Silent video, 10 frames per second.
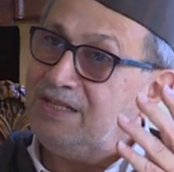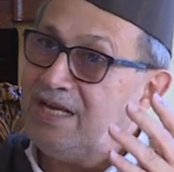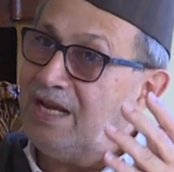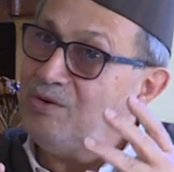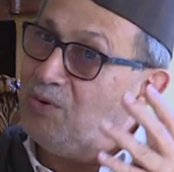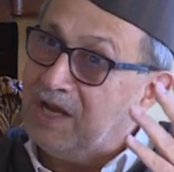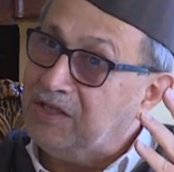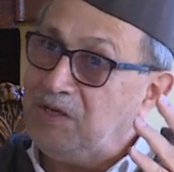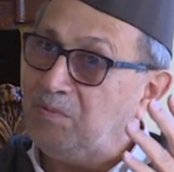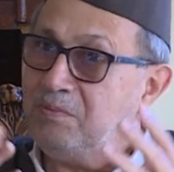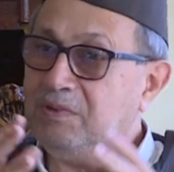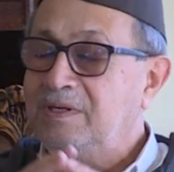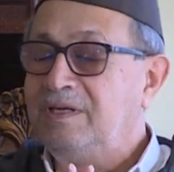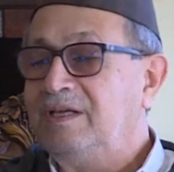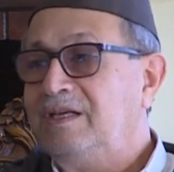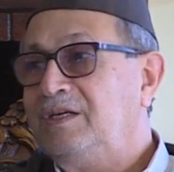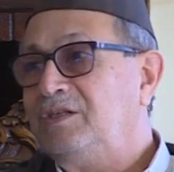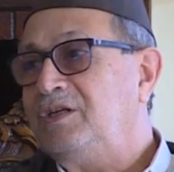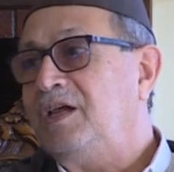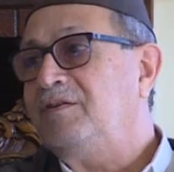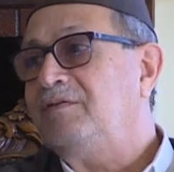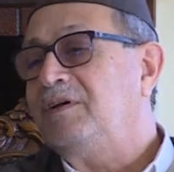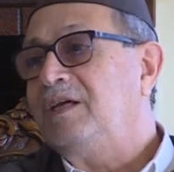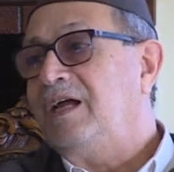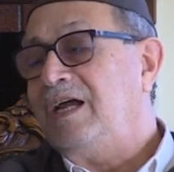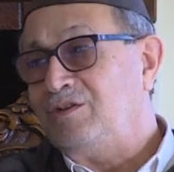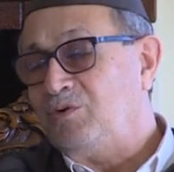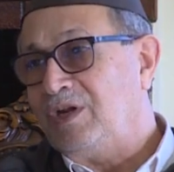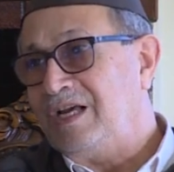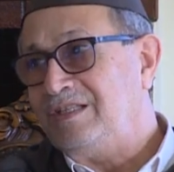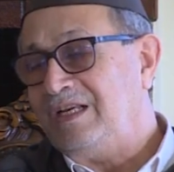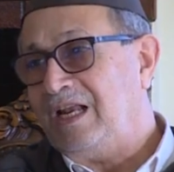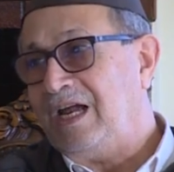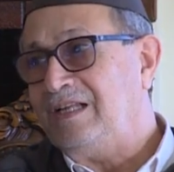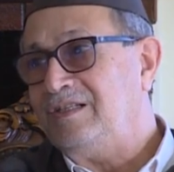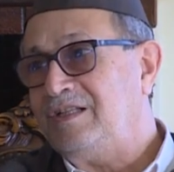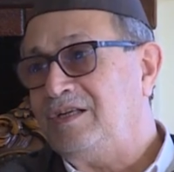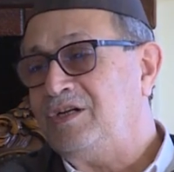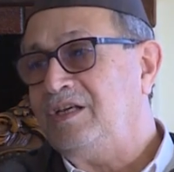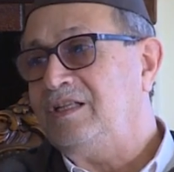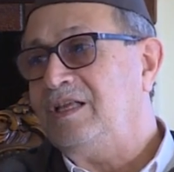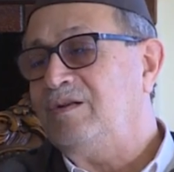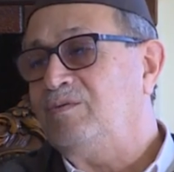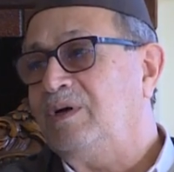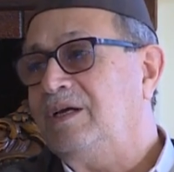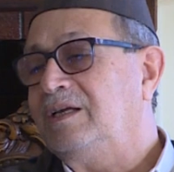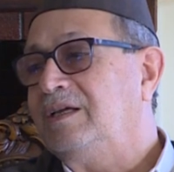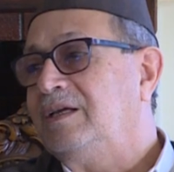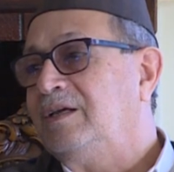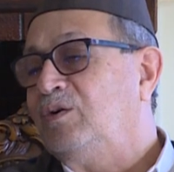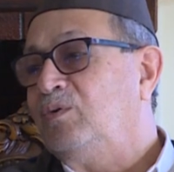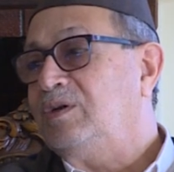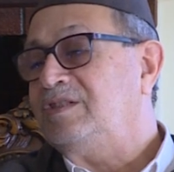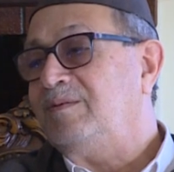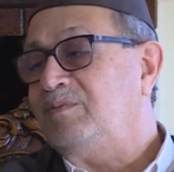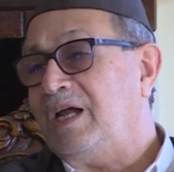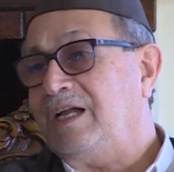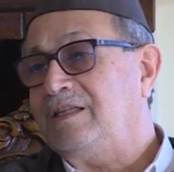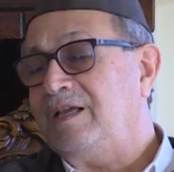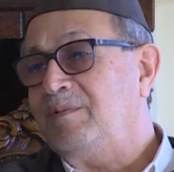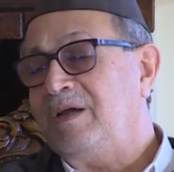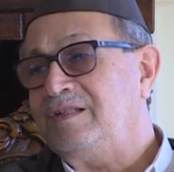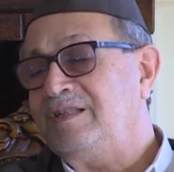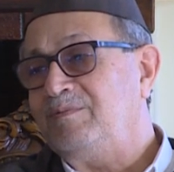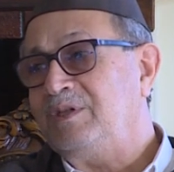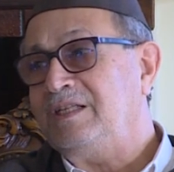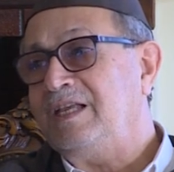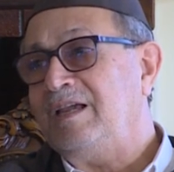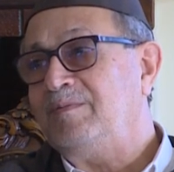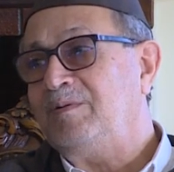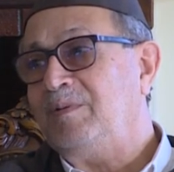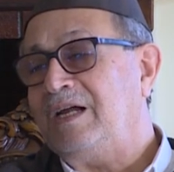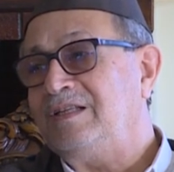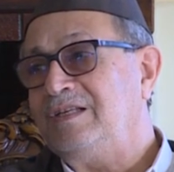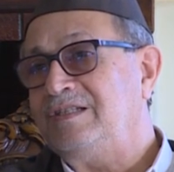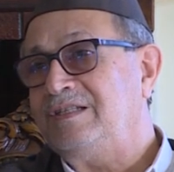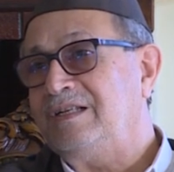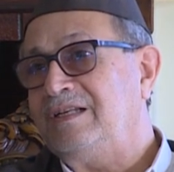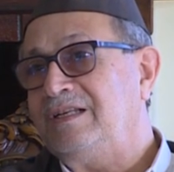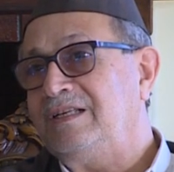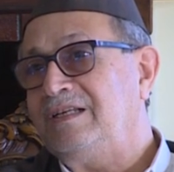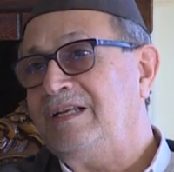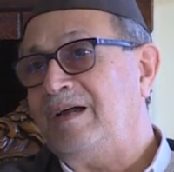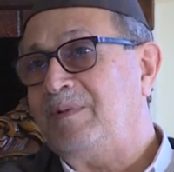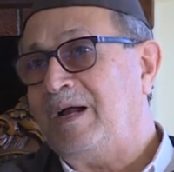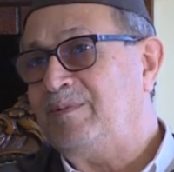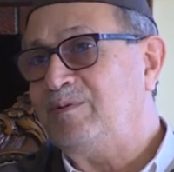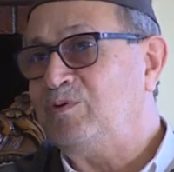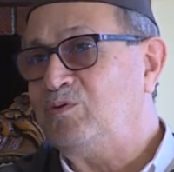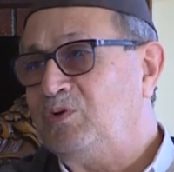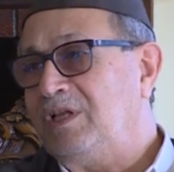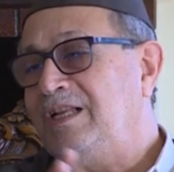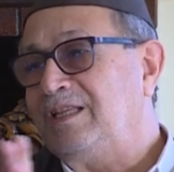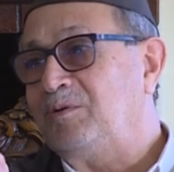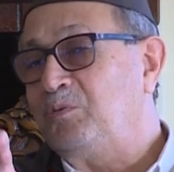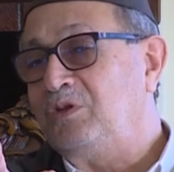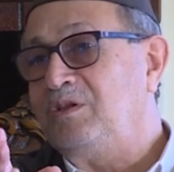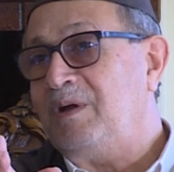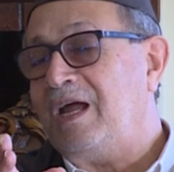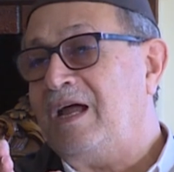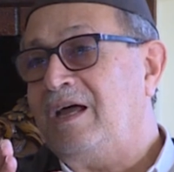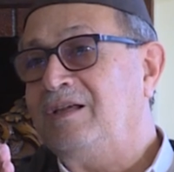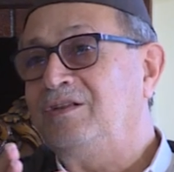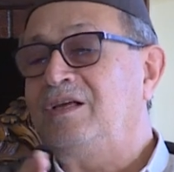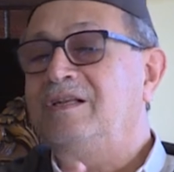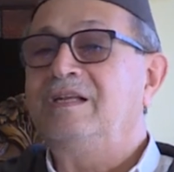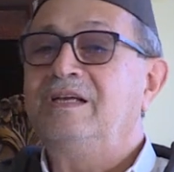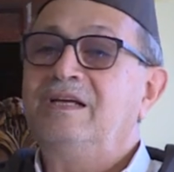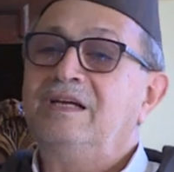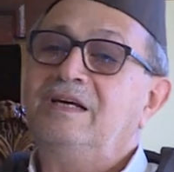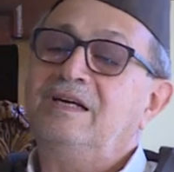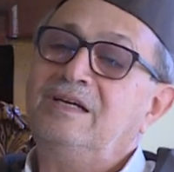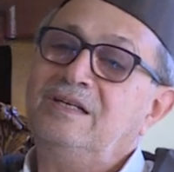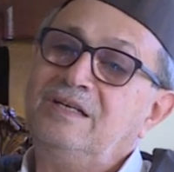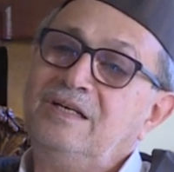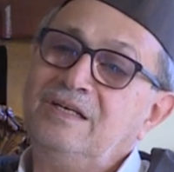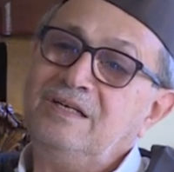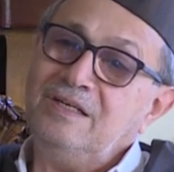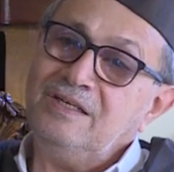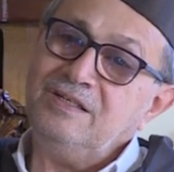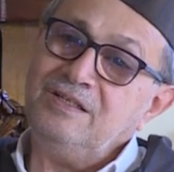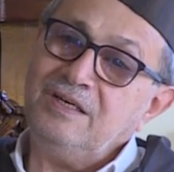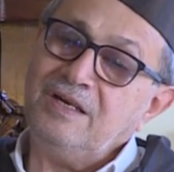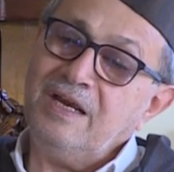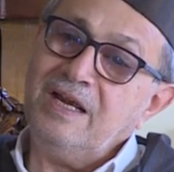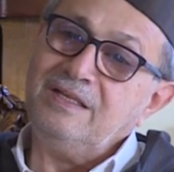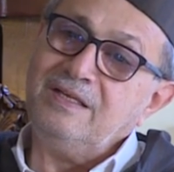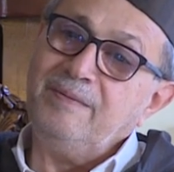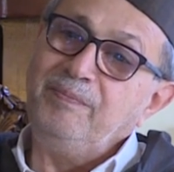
يعني وأديب شايف أذكر هذه الحادثة جيدا و واستمتعت كما استمتع دائما بحديث العم احمد بن سوده اللي تربطني معه ايضا آه، ذكريات